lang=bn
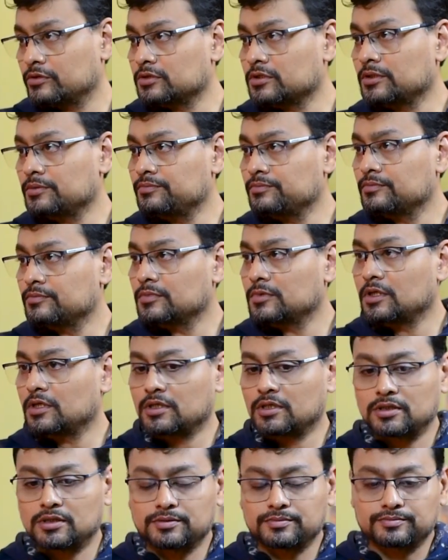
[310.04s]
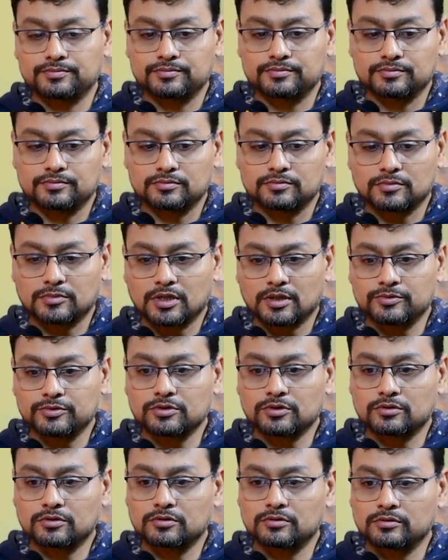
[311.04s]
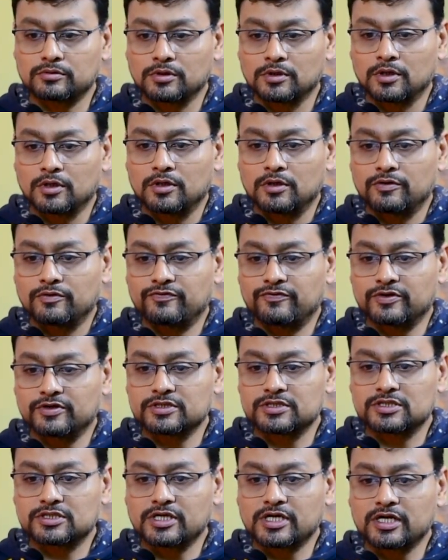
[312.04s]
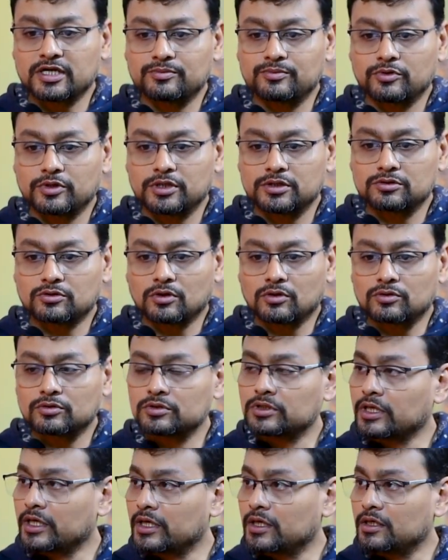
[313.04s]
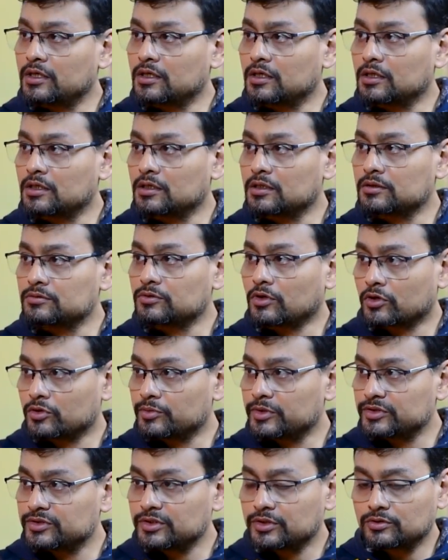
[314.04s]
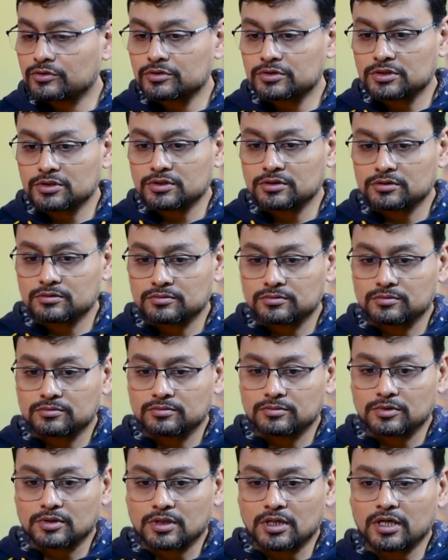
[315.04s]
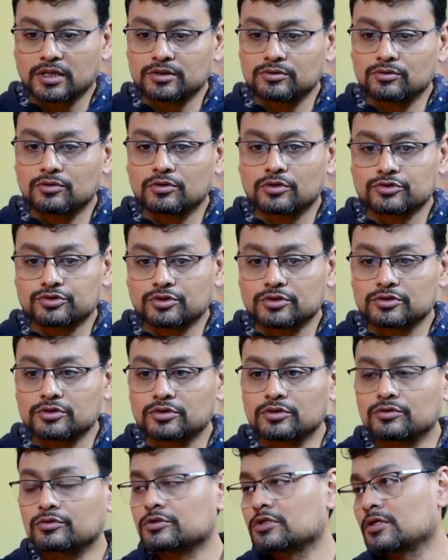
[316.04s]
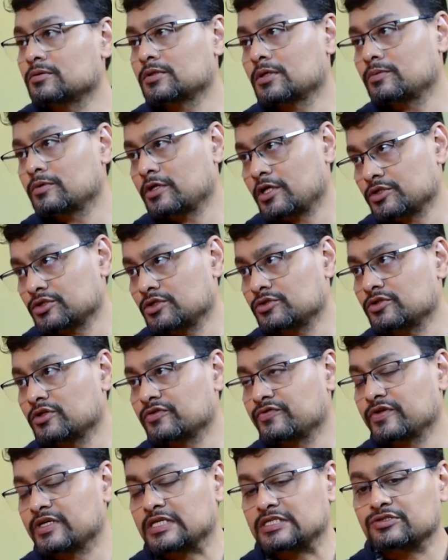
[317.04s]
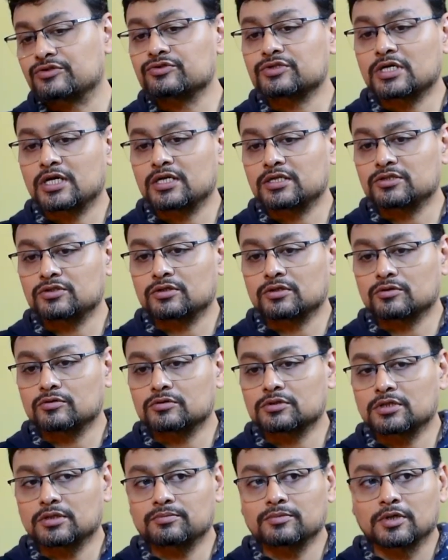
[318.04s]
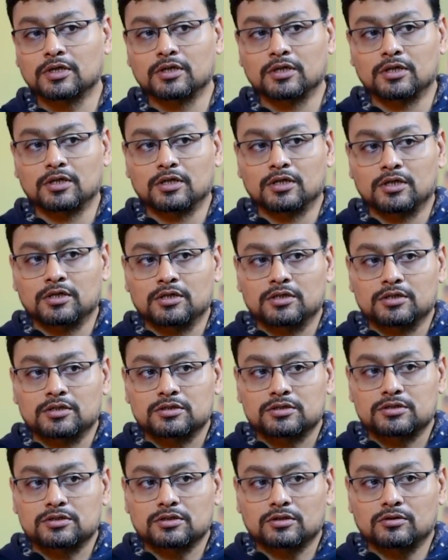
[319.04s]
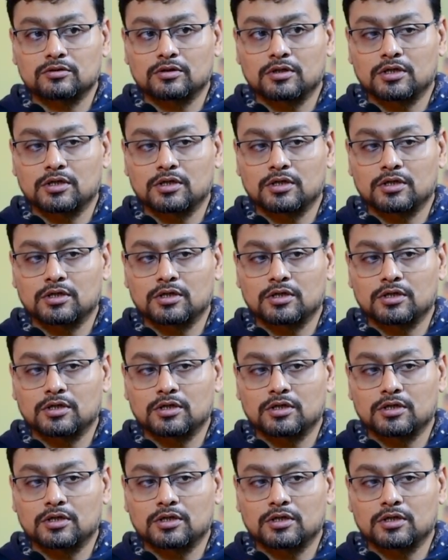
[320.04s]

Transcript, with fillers: করতাম আমি যখন ফার্স্ট ইয়ারে পড়ি তখন থেকেই ডকুমেন্টারি করছি আগে দূরদর্শনের জন্য করতাম তারপর ন্যাশনাল জিওগ্রাফিক হিস্ট্রি চ্যানেলের জন্য করতাম সো